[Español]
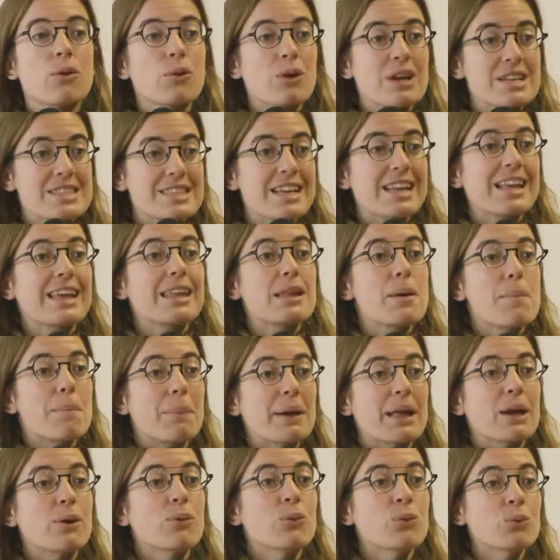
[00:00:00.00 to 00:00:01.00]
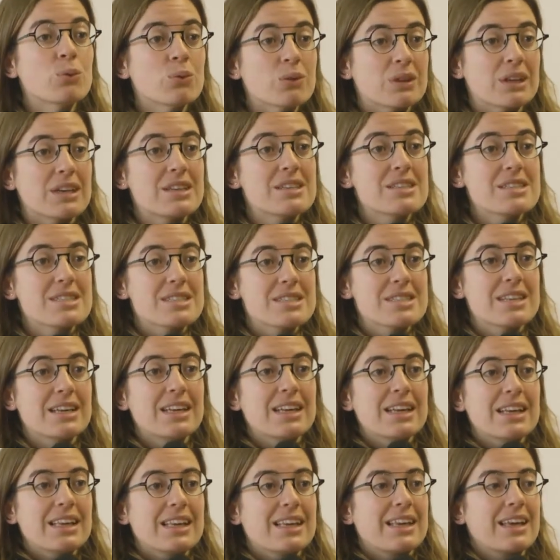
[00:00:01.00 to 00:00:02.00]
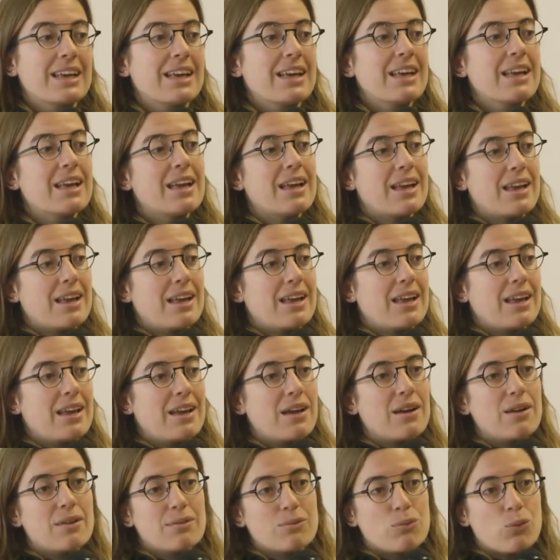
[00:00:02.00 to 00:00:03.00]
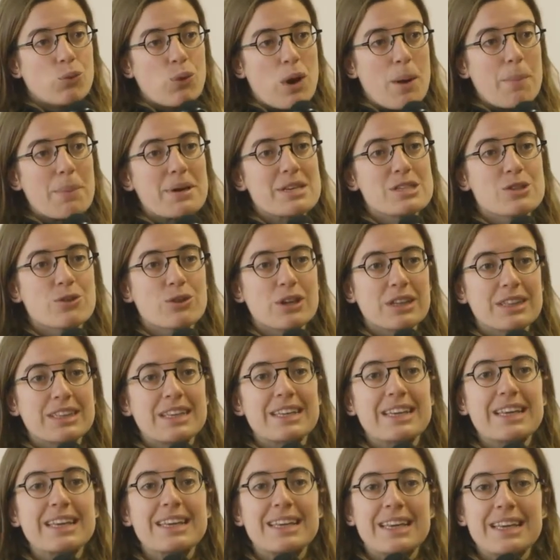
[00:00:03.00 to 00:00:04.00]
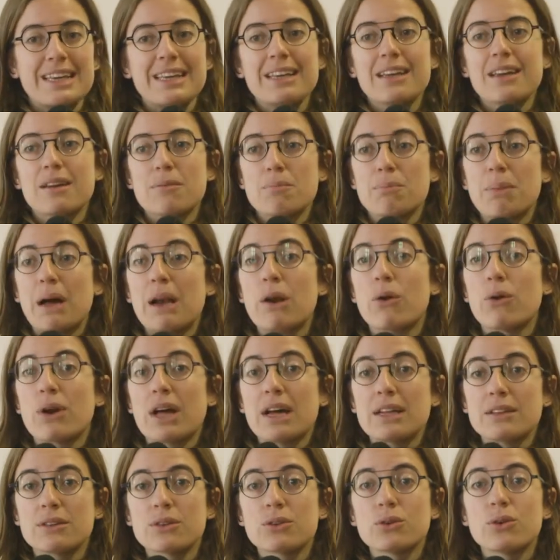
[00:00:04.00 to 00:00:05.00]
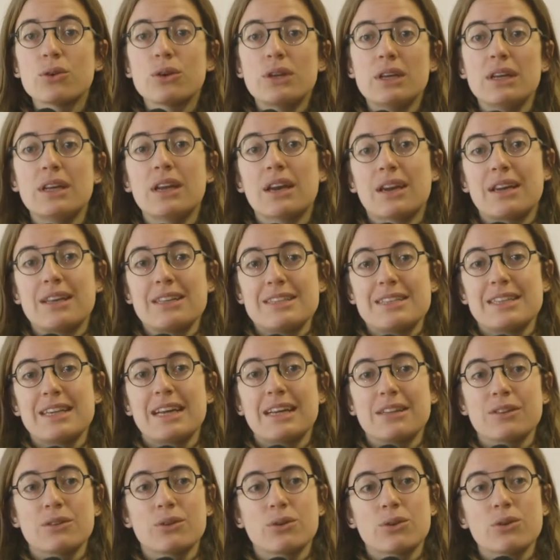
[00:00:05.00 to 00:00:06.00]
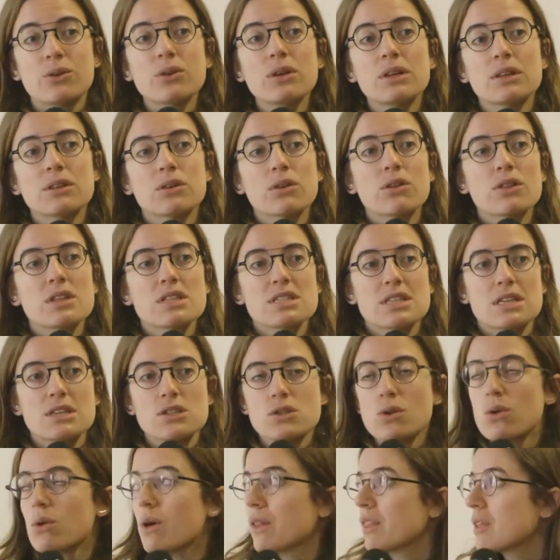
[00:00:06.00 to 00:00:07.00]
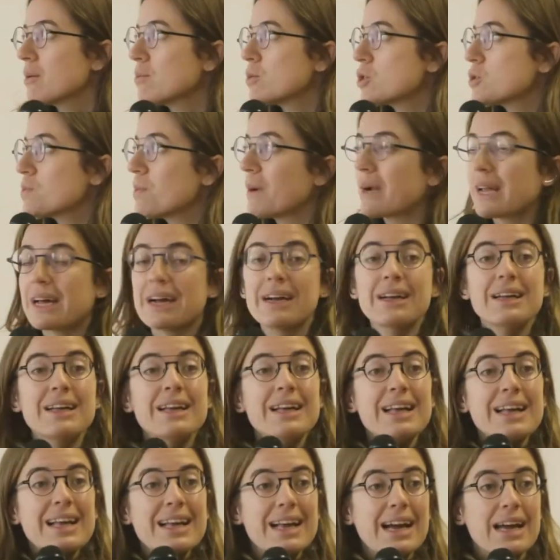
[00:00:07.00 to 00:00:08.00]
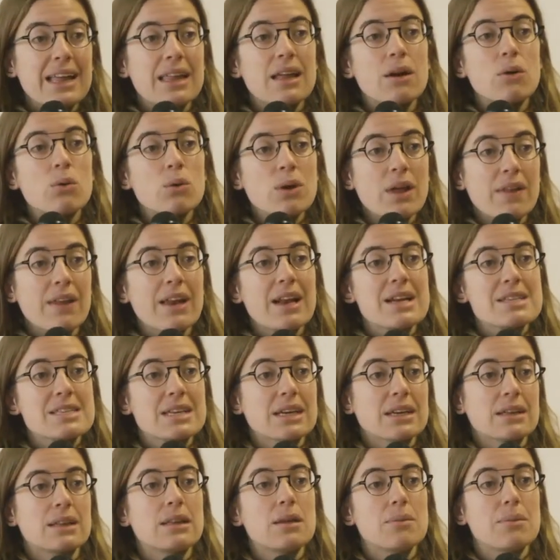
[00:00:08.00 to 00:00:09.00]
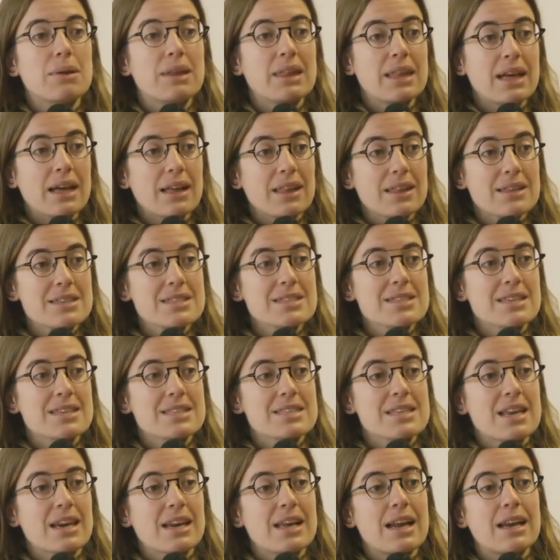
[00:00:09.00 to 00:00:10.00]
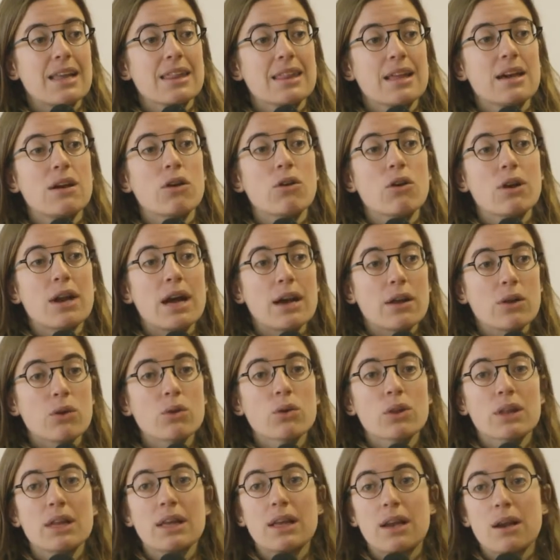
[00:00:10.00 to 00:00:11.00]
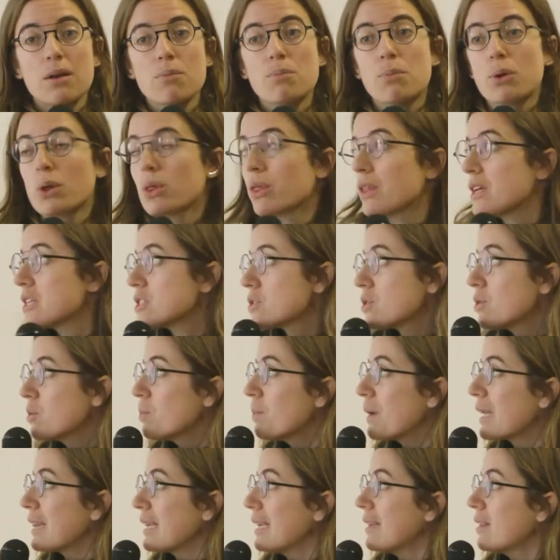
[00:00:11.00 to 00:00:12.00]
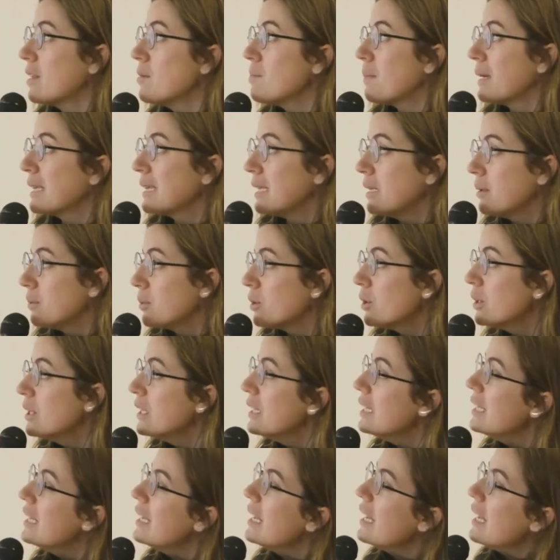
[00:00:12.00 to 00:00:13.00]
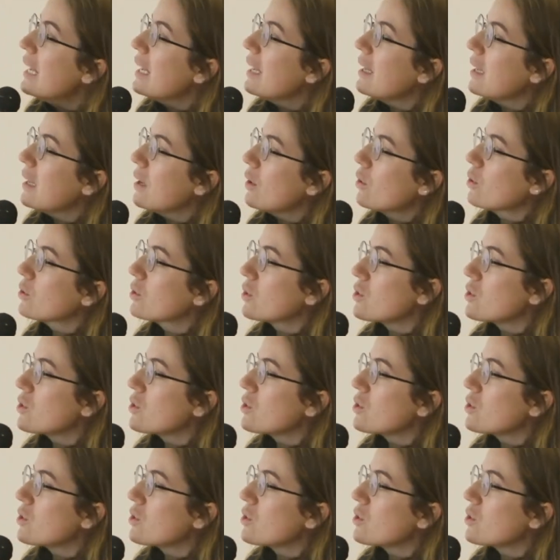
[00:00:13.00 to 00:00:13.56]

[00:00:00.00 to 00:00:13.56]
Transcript: en una serie de preguntas que eh, una persona tiene que ir valorando y rellenando. ¿no? Entonces, eso lo hacemos para cada una de las actividades que se realizan a lo largo del proceso participativo. Eh,